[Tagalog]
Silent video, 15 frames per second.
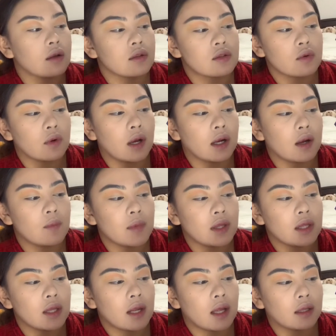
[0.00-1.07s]
So
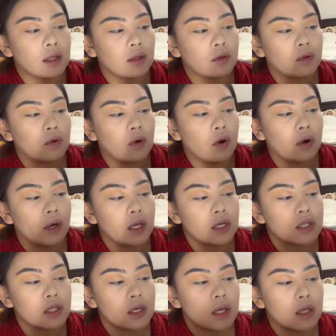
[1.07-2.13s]
gagamitin natin tong
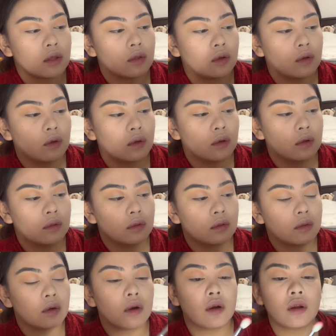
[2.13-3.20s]
orange na ito
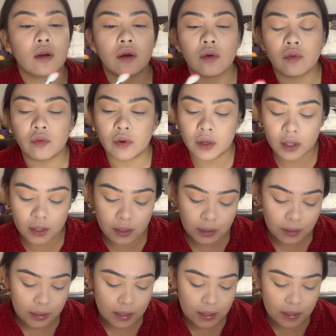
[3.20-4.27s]
all over the
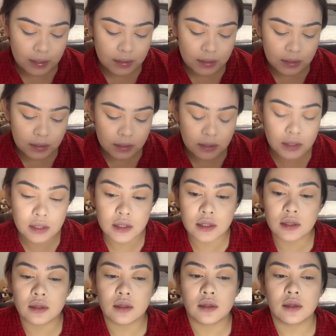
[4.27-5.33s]
lids.
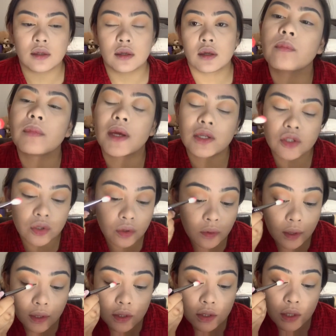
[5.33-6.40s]
Medyo
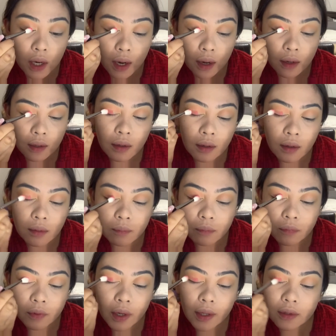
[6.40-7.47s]
kwan siya. Um,
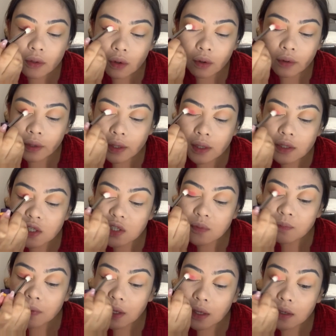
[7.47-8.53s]
red, orange,
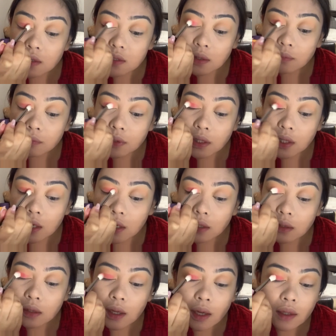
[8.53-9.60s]
pink, something like
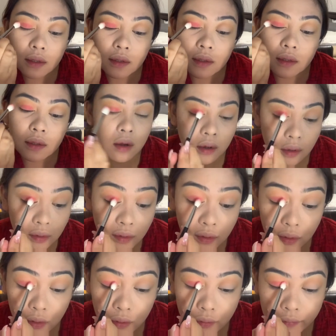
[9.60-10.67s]
that. All
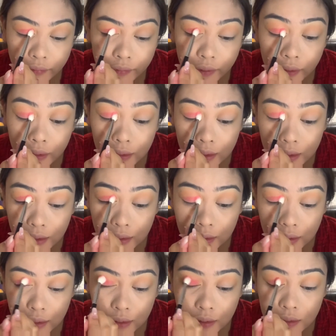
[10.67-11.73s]
over the
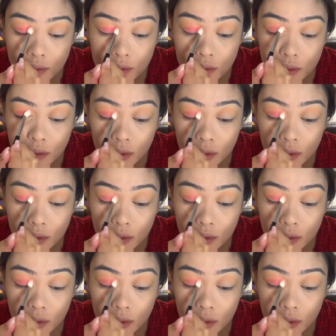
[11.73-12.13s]
lids.